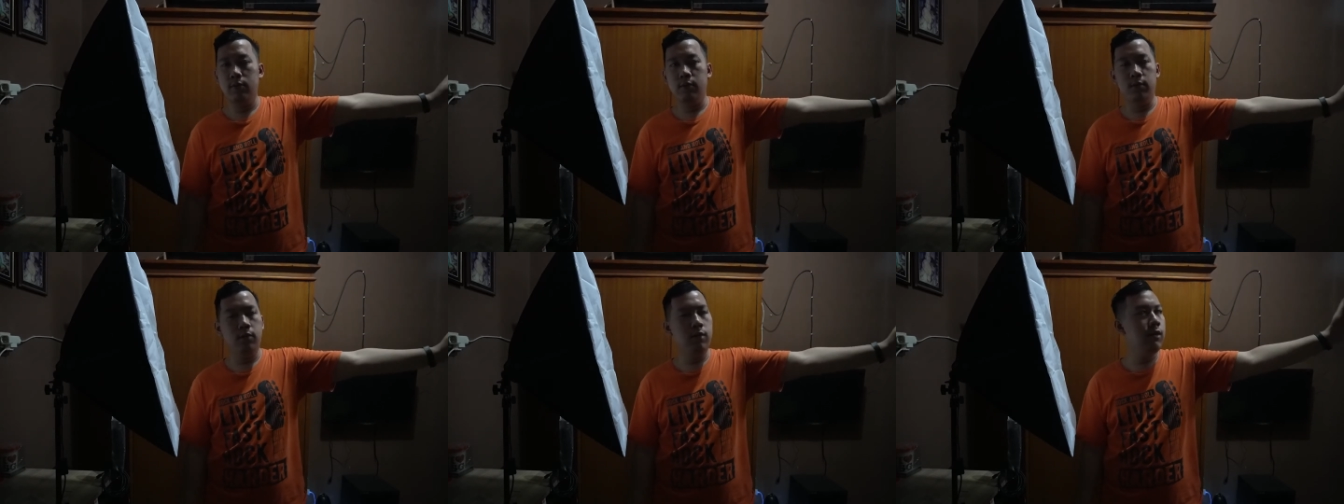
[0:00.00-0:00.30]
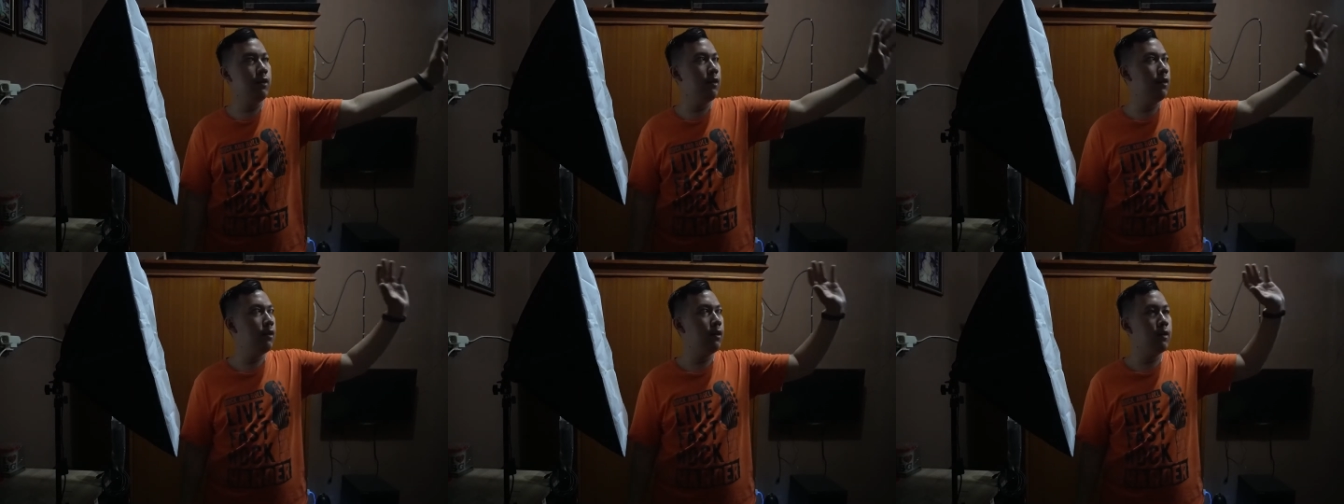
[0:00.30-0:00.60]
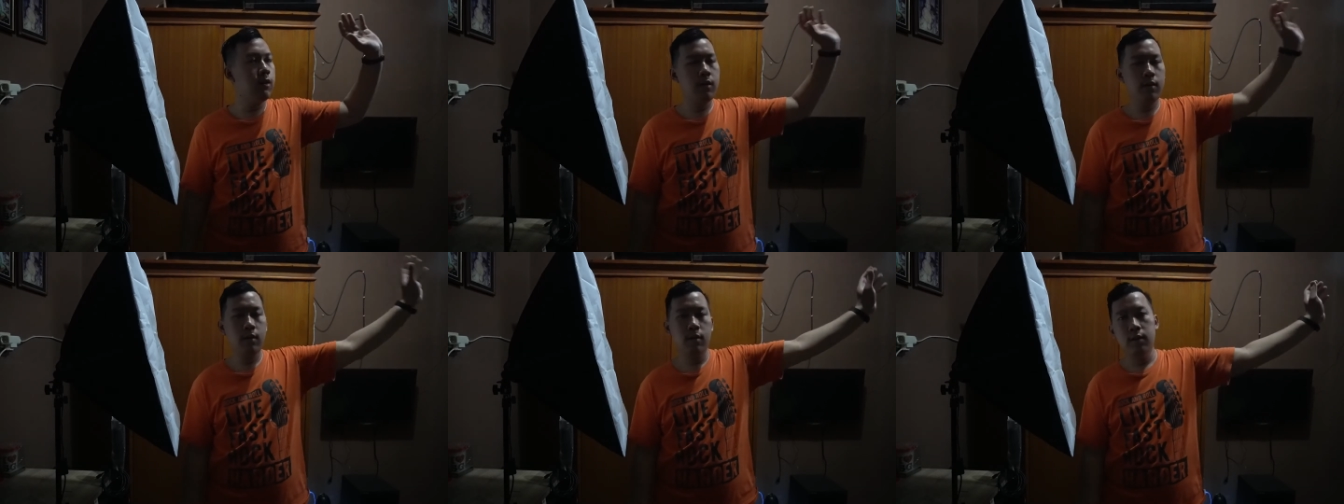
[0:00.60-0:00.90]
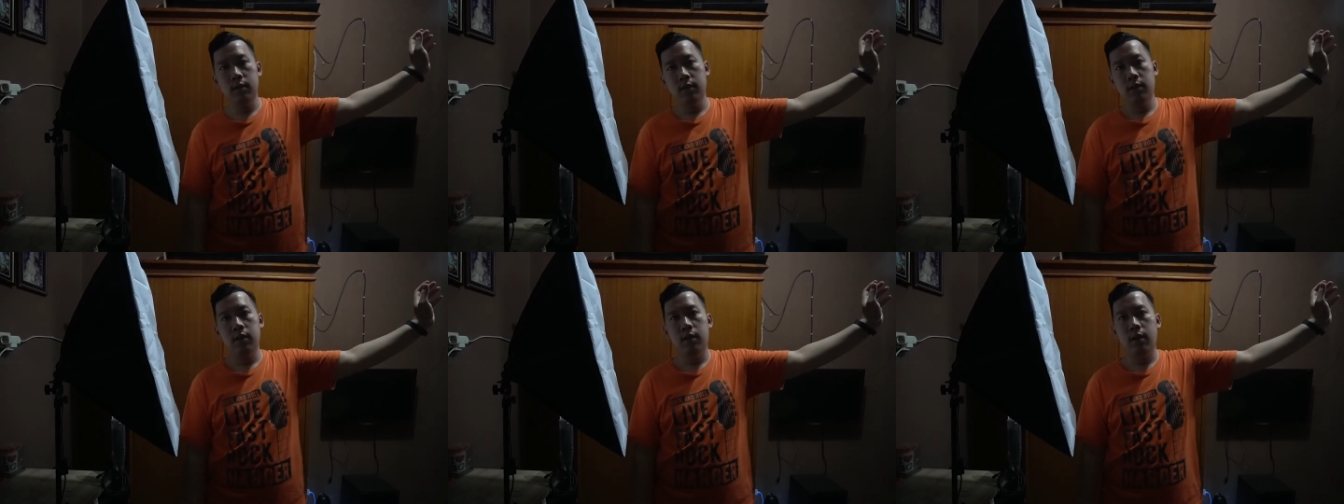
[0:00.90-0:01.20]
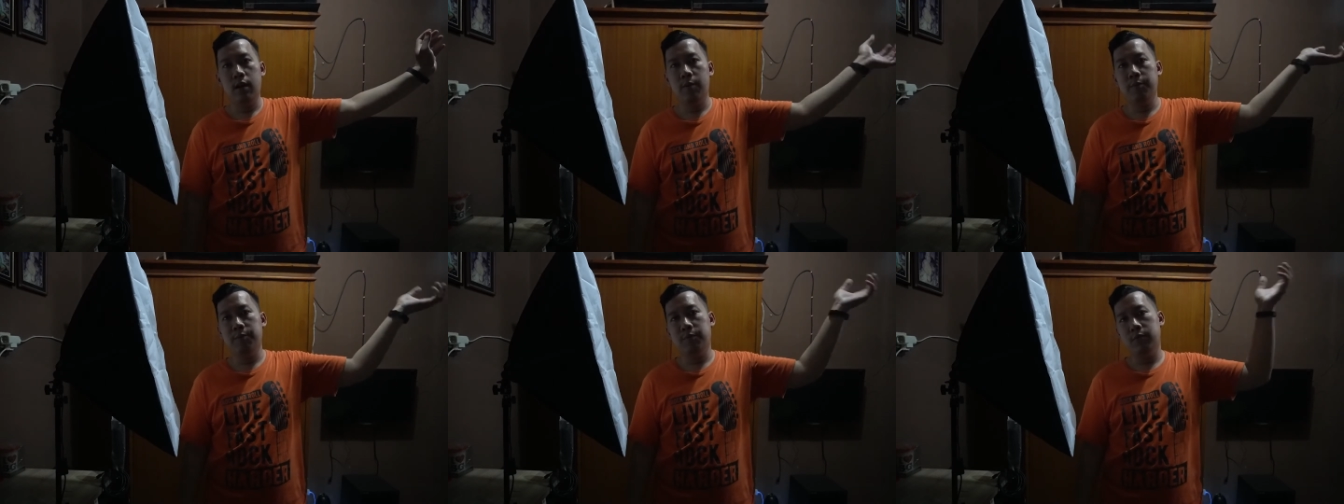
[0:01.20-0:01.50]
uh,
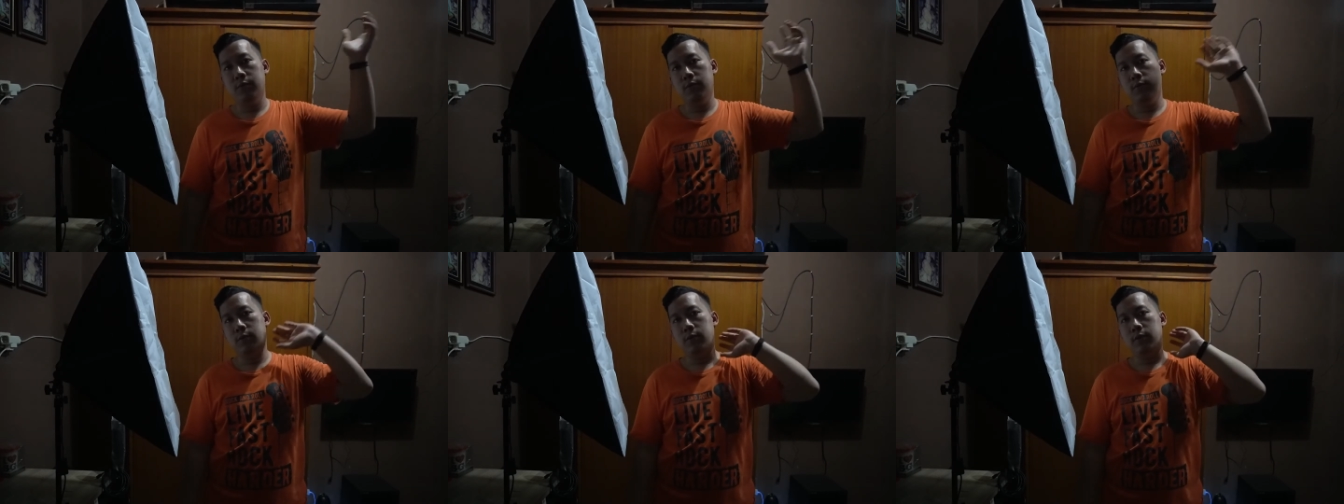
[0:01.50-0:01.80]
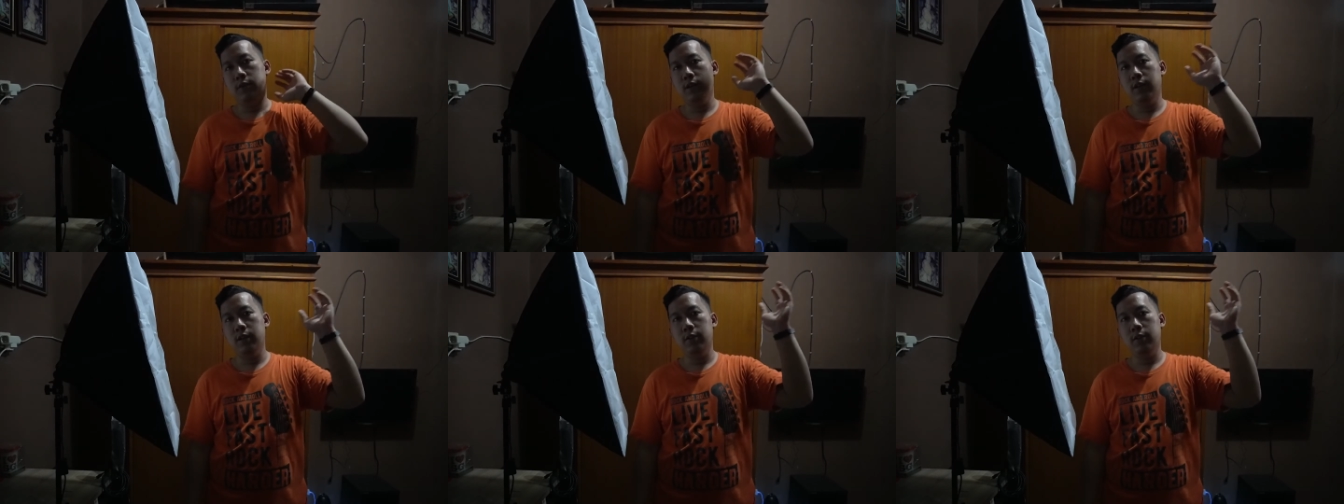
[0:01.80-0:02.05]
lampu ini